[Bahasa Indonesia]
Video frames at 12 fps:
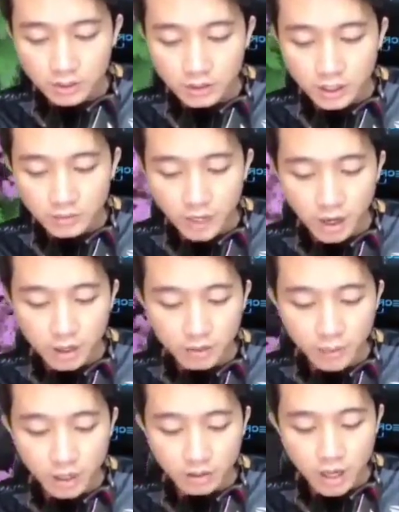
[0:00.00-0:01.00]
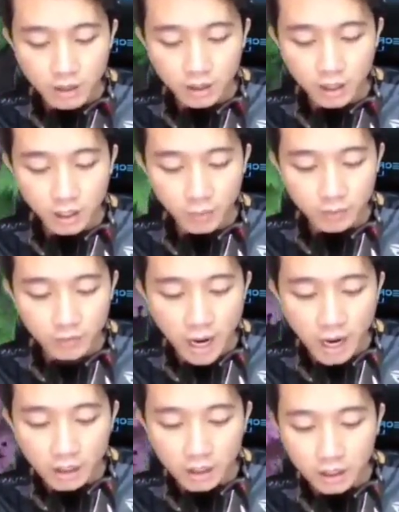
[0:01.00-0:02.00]
banget bang nggak di GB
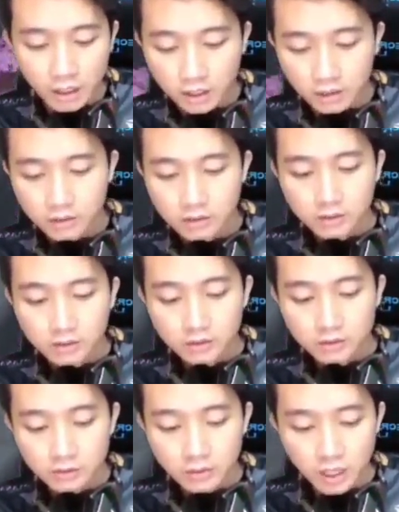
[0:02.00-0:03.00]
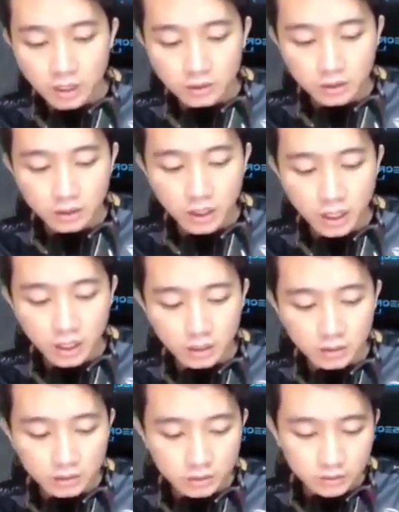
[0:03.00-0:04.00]
balik Udah tiga
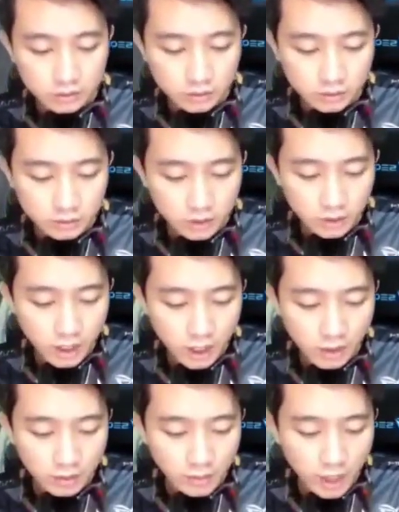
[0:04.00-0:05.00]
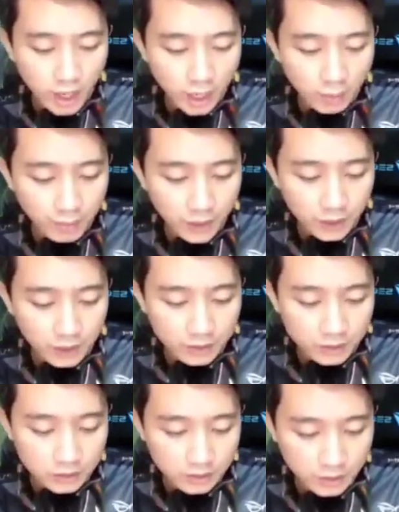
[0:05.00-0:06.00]
Tiga lawan berapa gitu,
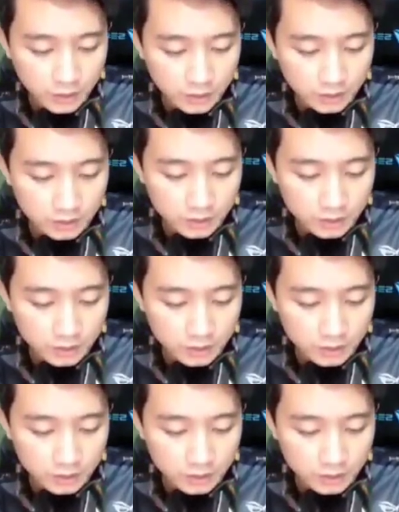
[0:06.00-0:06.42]
Cok? Cok.